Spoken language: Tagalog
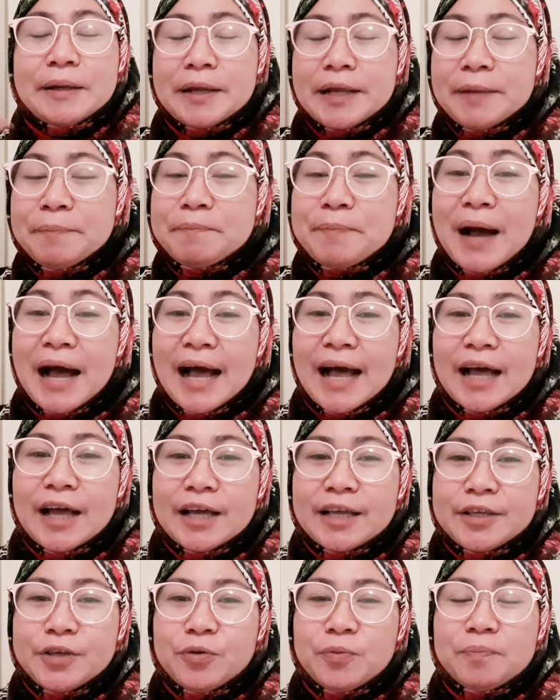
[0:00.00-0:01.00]
iba
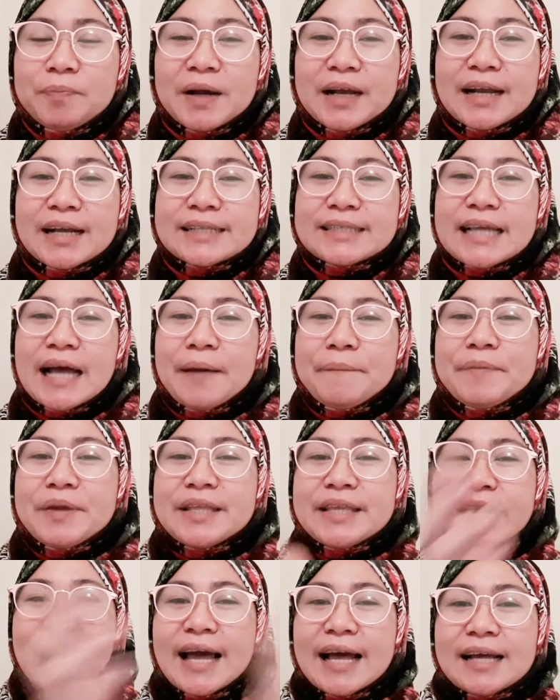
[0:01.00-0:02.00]
yung pagkasabi
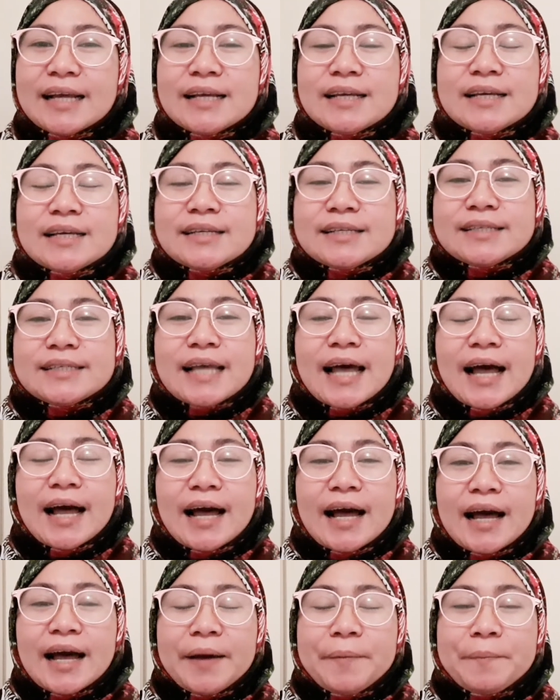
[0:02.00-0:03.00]
niya
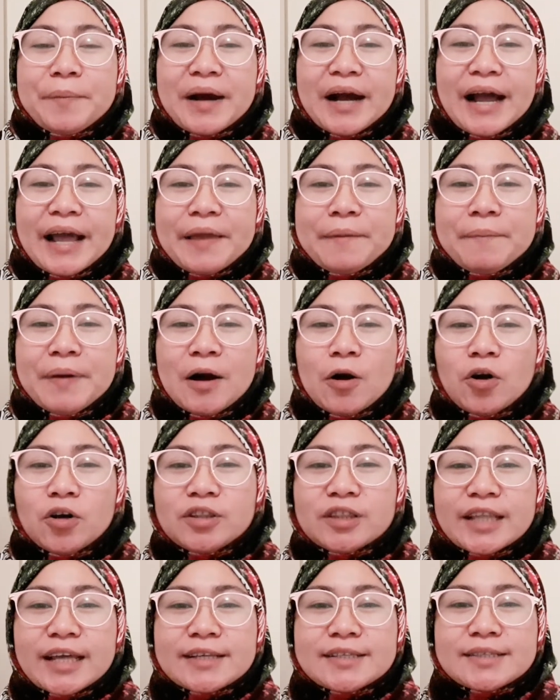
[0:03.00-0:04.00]
sa mga ibang
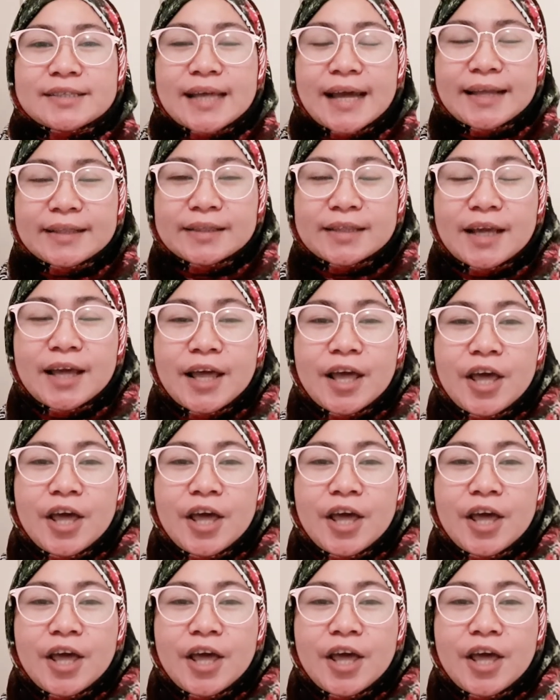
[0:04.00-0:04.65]
contestant.